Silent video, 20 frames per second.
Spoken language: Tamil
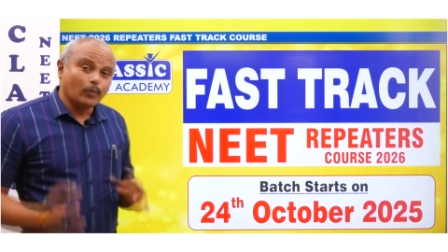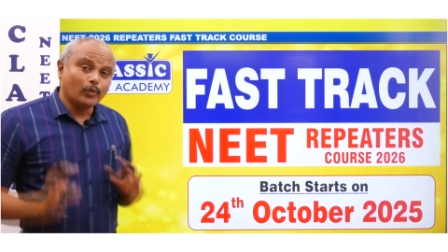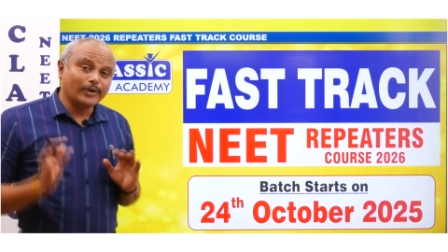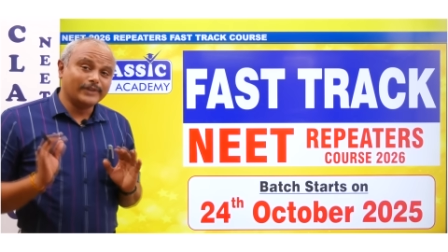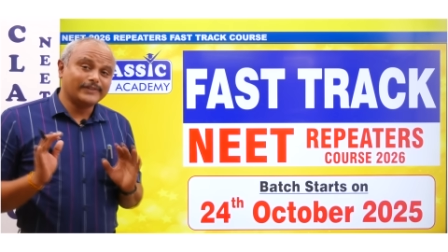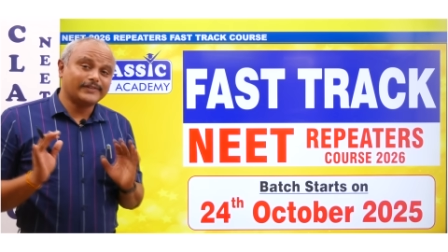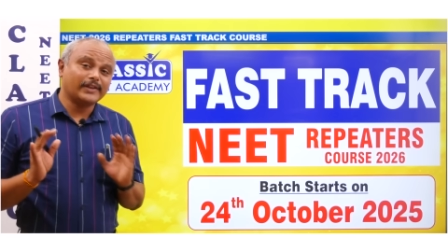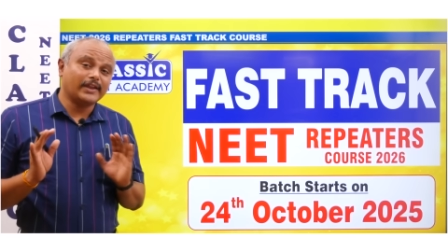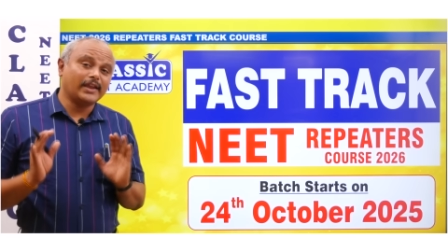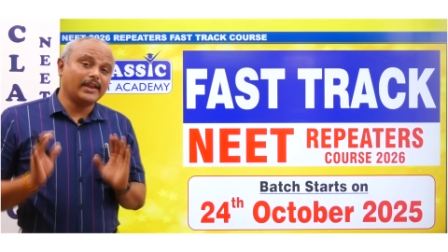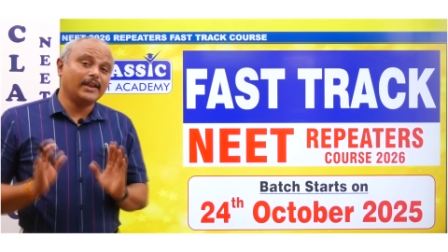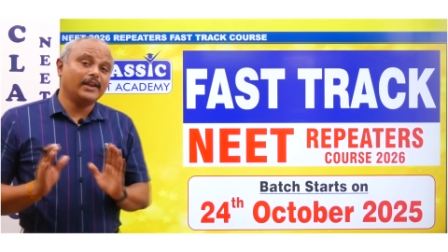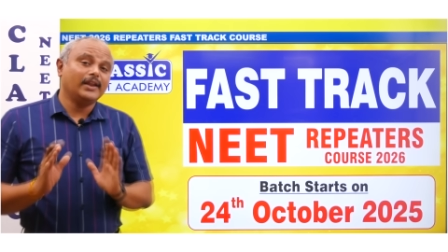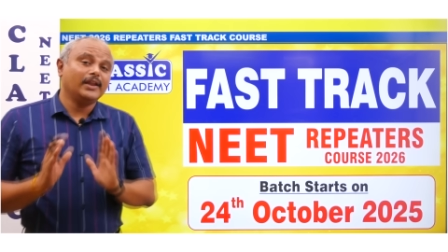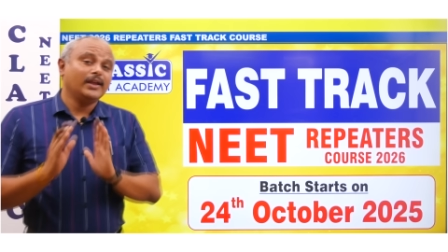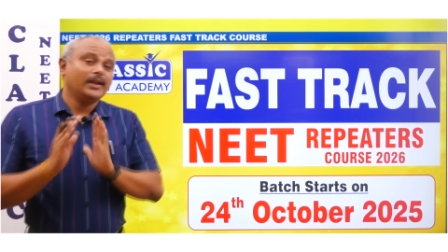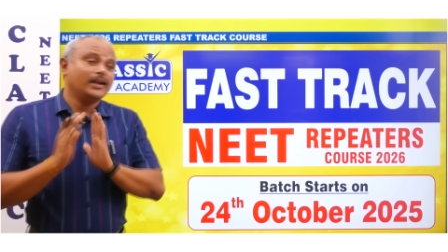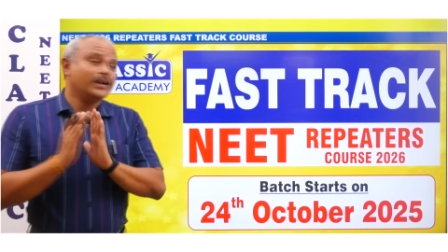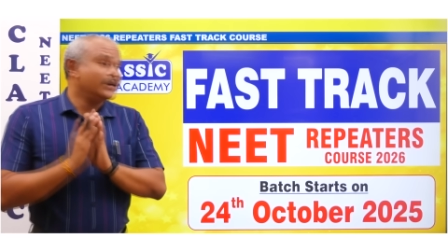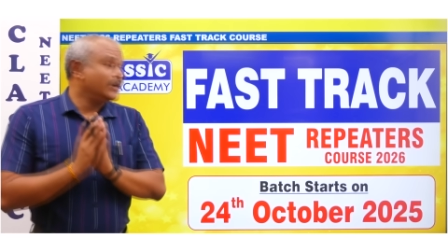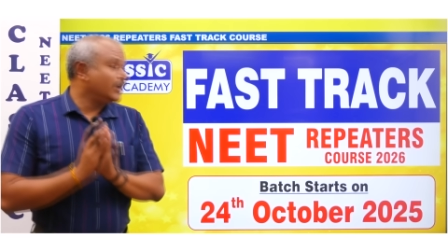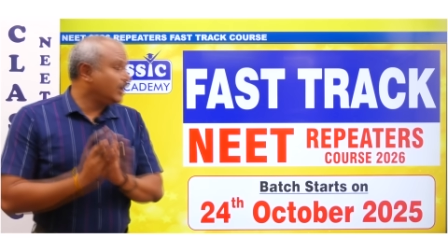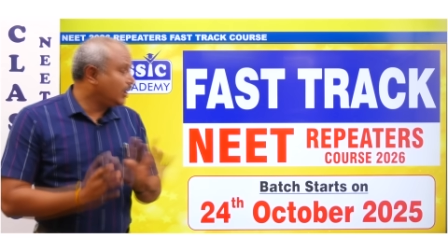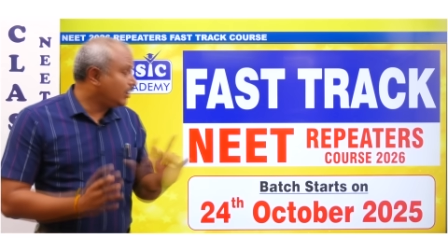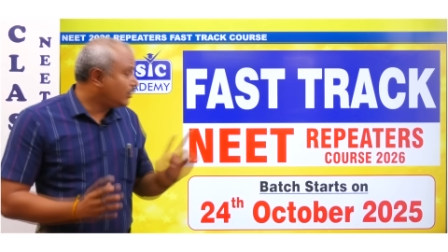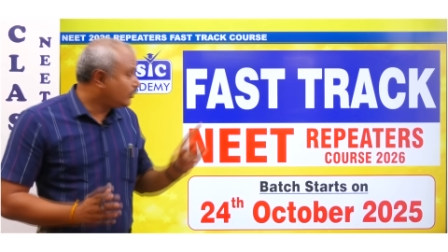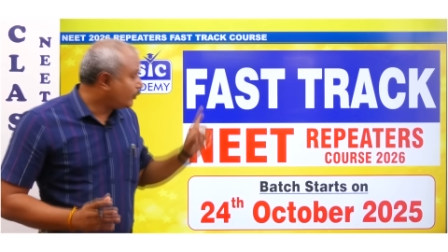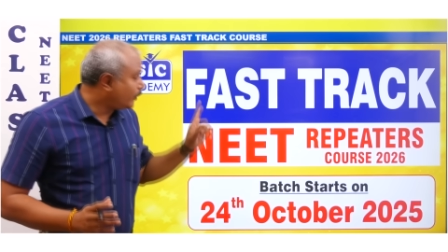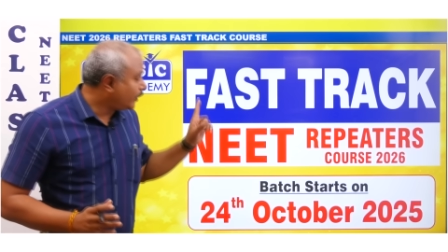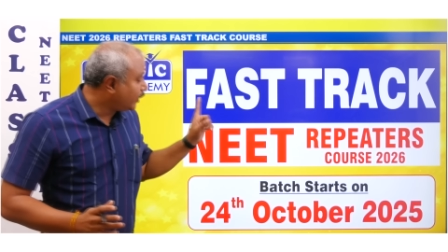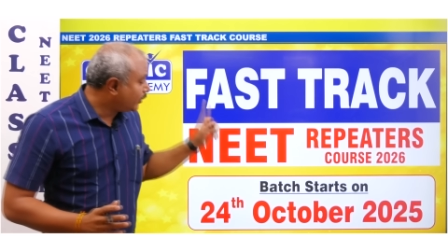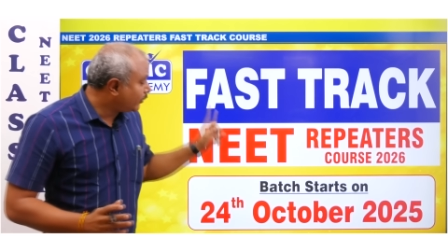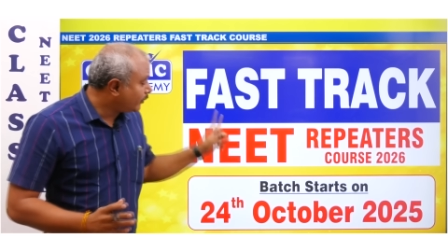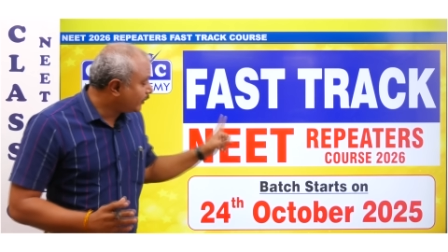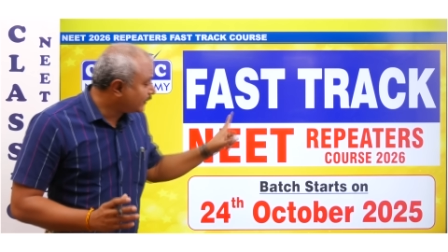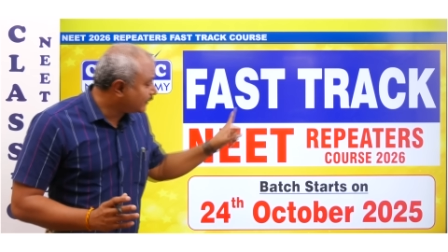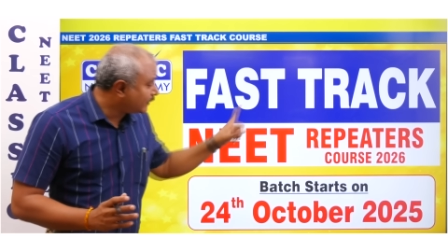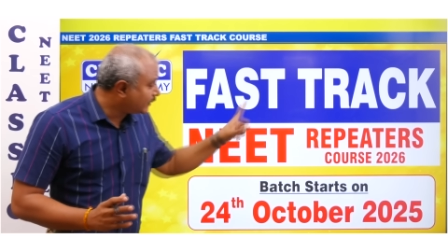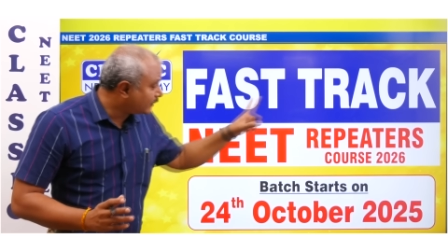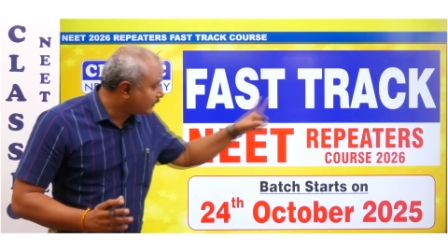ஒன்ஸ் அகெயின் நீட் டுவெண்ட்டி
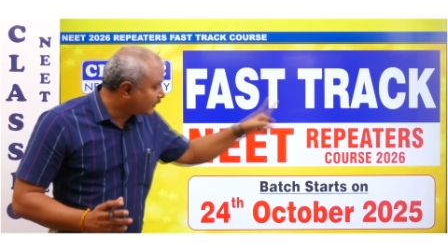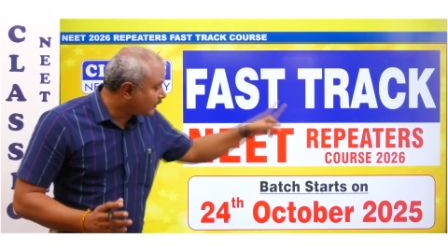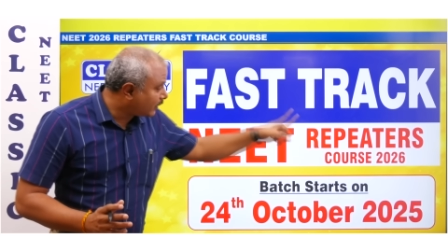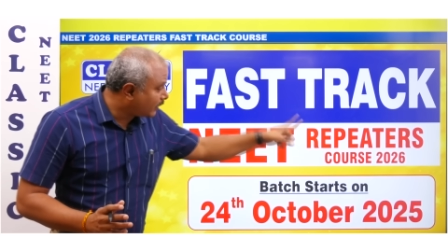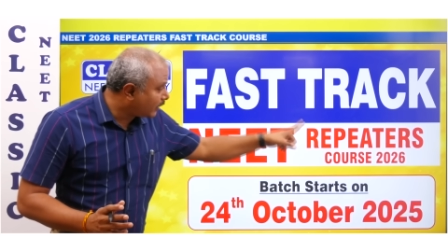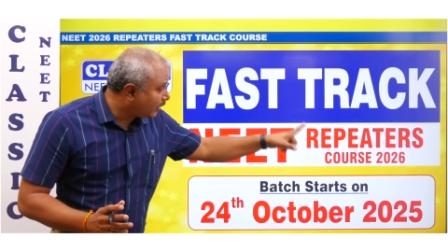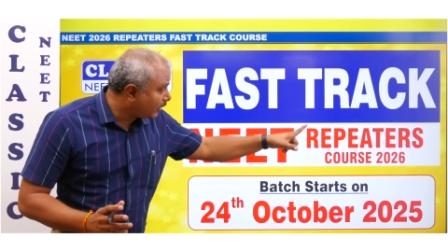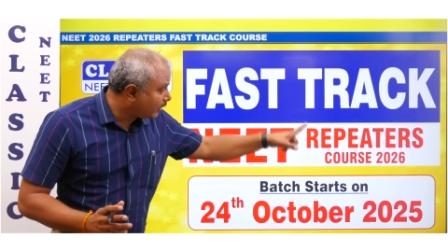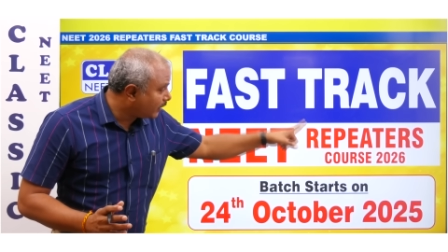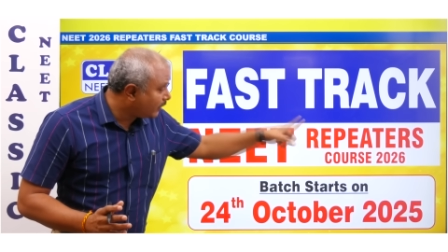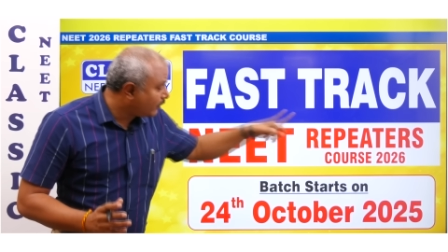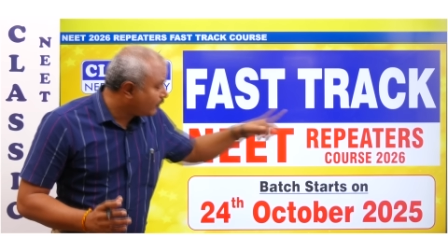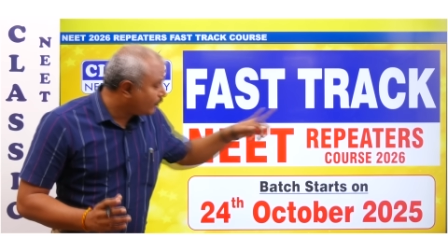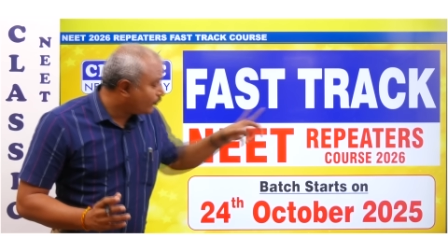டுவெண்ட்டி சிக்ஸுக்கான